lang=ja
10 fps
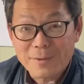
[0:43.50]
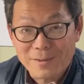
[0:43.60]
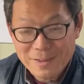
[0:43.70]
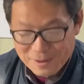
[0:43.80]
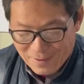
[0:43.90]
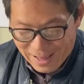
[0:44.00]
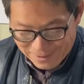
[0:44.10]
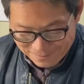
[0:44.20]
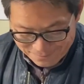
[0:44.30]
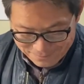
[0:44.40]
にちは。ど
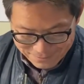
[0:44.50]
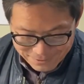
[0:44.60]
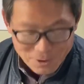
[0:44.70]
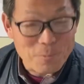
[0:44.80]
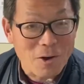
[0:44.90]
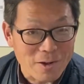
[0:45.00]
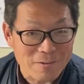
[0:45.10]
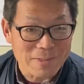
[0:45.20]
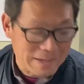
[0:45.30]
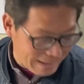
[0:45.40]
うも。どうも、
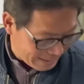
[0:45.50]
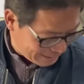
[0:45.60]
岩崎です。